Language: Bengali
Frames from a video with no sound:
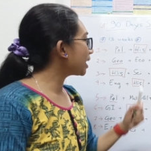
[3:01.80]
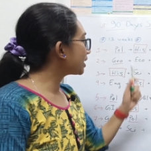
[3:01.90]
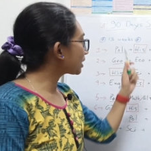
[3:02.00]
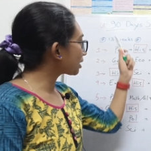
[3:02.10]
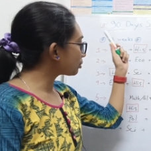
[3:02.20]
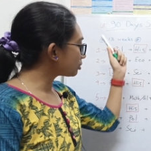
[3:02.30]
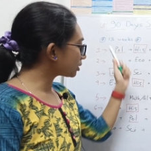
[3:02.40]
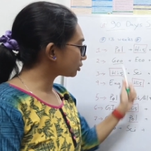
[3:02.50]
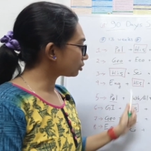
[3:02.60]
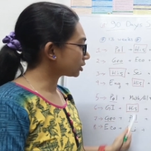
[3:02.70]
এটা
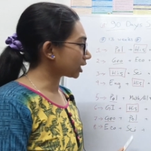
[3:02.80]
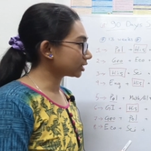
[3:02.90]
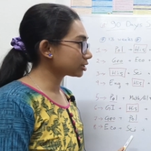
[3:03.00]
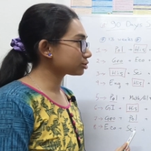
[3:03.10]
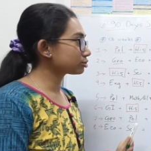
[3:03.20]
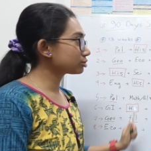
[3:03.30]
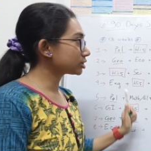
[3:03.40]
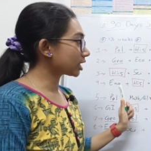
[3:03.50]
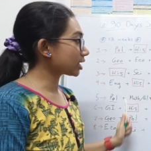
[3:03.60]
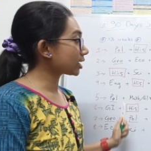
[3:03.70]
কেবলমাত্র তাদের জন্য
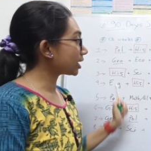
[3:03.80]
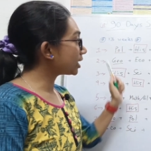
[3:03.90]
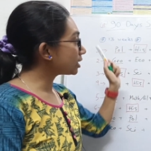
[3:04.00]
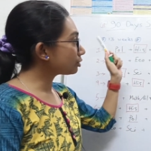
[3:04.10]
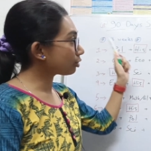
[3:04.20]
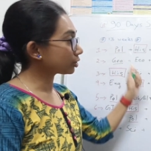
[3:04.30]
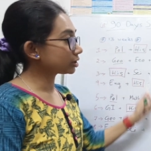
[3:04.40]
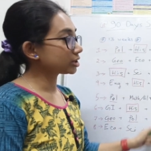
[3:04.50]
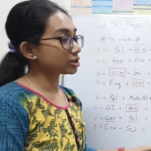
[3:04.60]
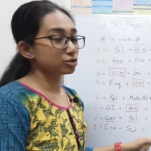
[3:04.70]
যারা এই
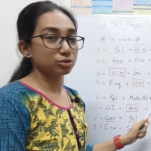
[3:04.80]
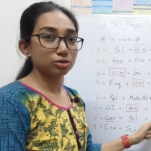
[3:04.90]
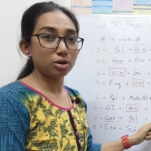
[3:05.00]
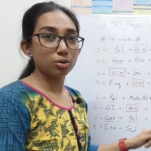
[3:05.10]
কদিনের জন্য